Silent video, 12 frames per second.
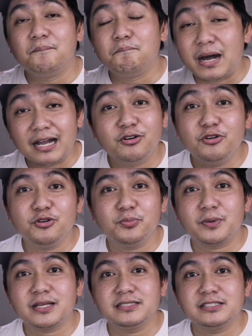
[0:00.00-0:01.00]
bago yung
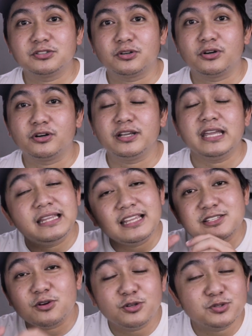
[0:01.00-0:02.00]
processor, it
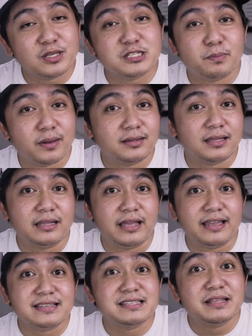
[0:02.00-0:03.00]
is also expected
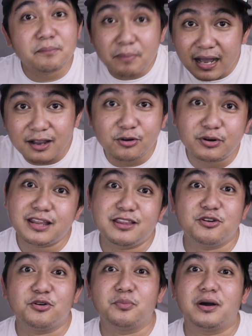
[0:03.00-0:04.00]
guys na bago rin
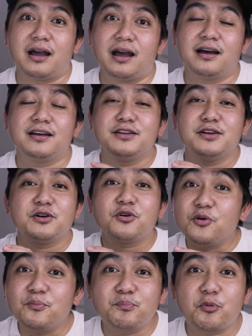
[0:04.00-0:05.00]
yung mga
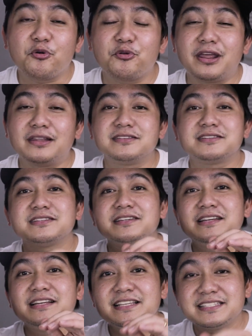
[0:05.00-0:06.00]
components
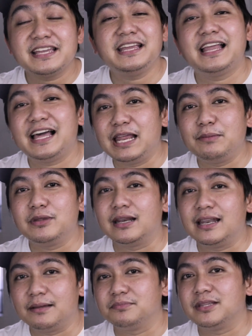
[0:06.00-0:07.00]
sa ilalim ng
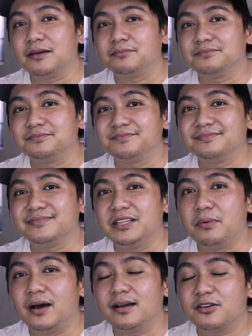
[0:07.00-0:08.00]
laptop di
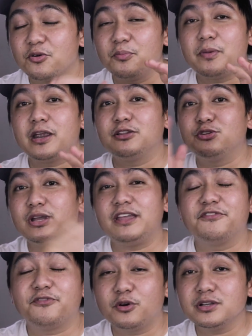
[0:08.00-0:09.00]
ba? Compared to a
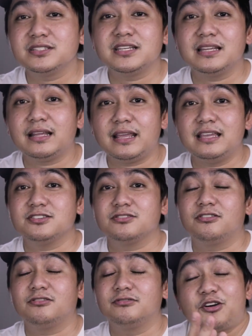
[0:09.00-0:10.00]
fourth
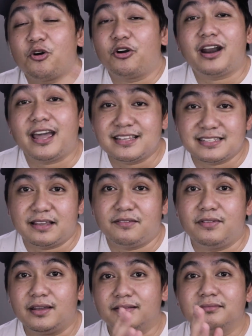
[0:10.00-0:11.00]
generation Core i7.
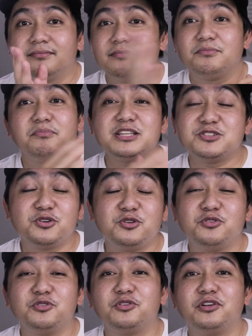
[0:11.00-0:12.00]
Medyo
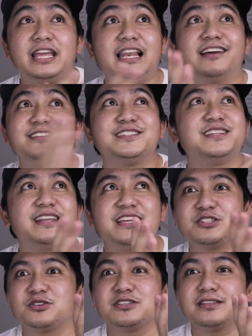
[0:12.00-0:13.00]
ilang
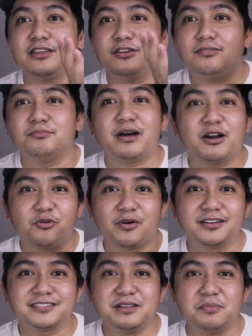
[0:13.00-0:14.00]
generations na yon
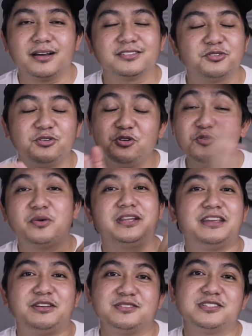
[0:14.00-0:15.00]
backwards, di ba? So, luma na
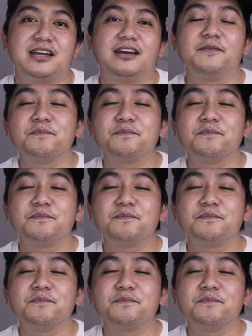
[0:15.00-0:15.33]
yun siya.